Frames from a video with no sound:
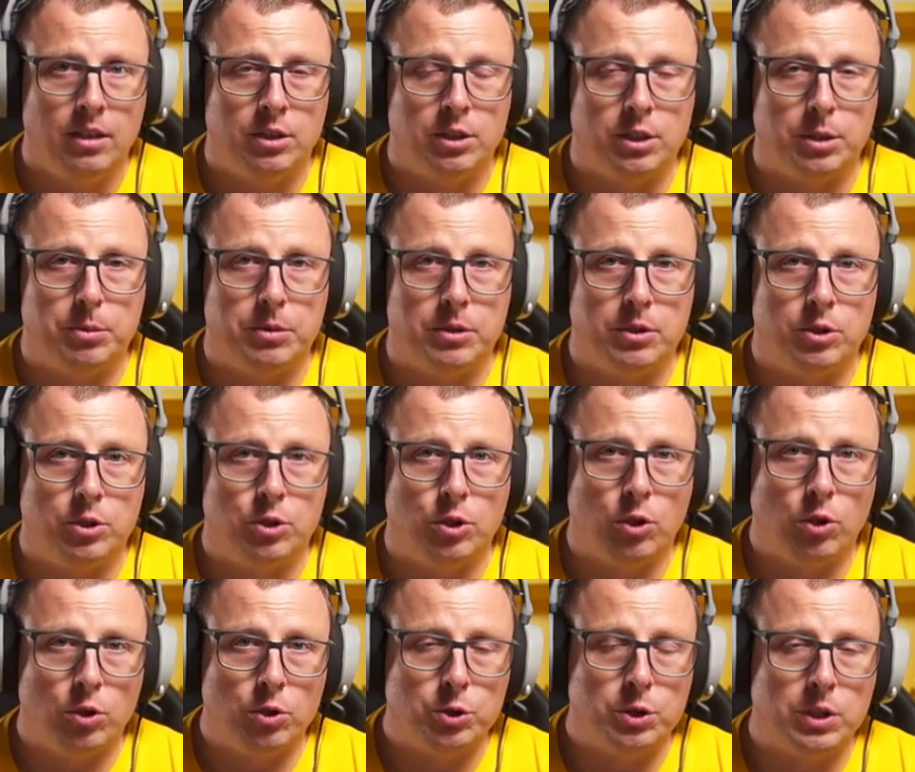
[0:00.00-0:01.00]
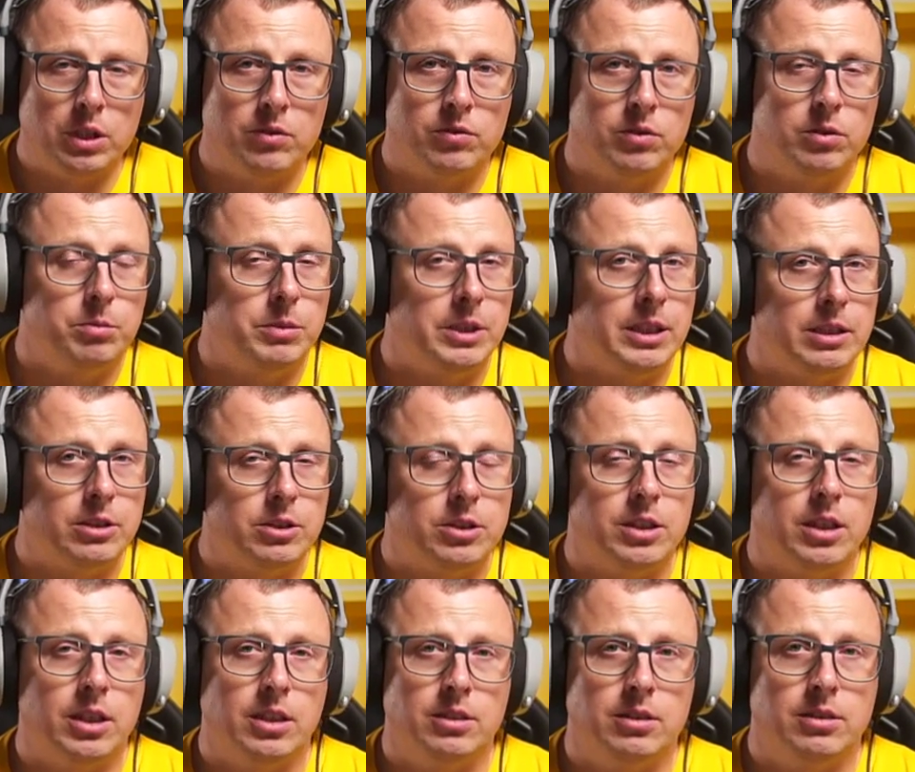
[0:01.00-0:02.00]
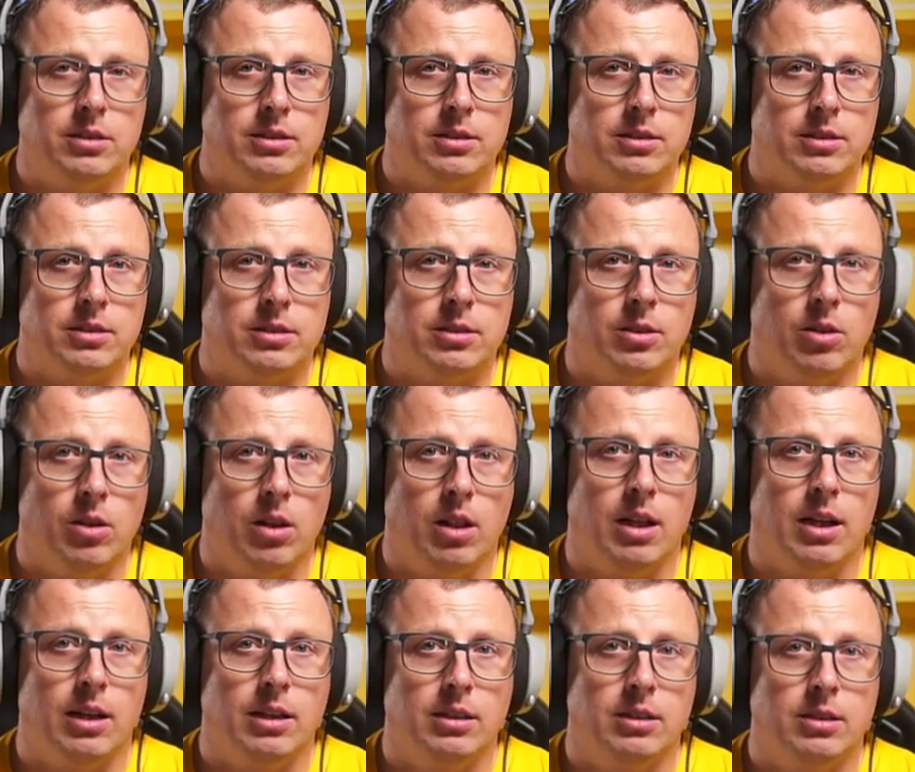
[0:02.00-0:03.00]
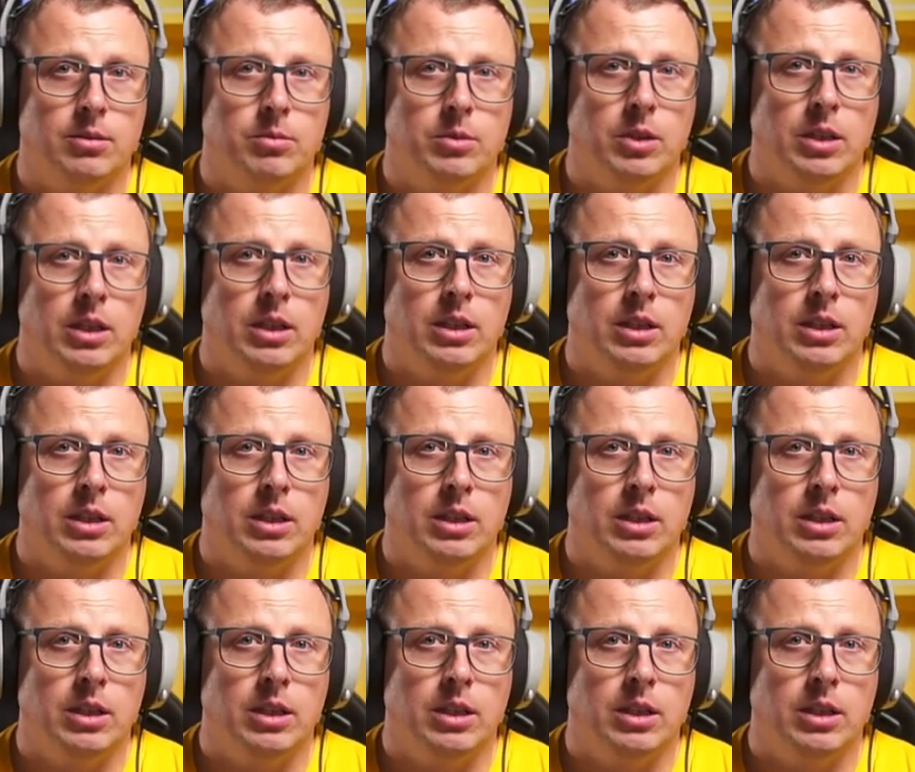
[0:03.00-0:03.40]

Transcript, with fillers: żeby troszkę wymieszać z onlinem.